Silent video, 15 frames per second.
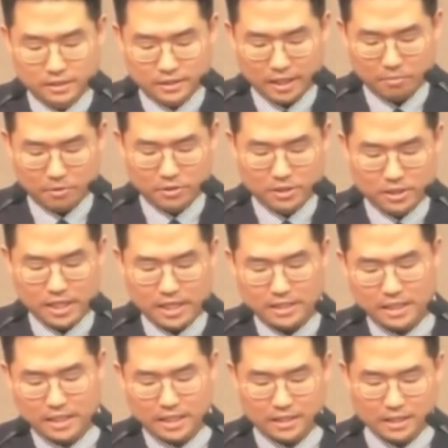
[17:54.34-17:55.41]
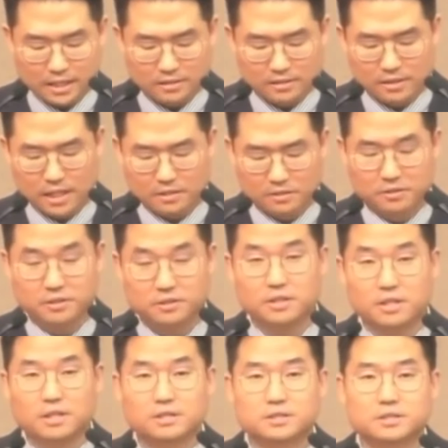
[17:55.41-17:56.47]
세 번째 사랑이라는
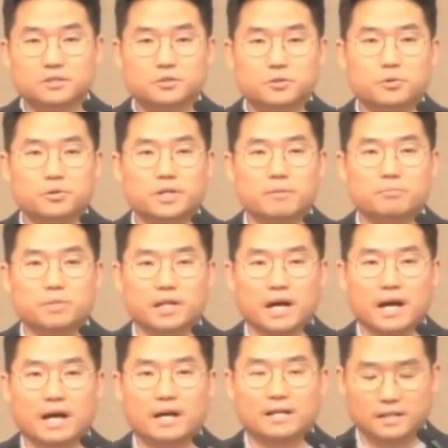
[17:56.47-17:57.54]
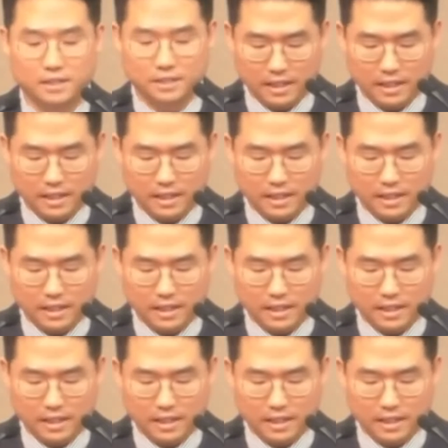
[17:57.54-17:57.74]
단어는 스토르게입니다.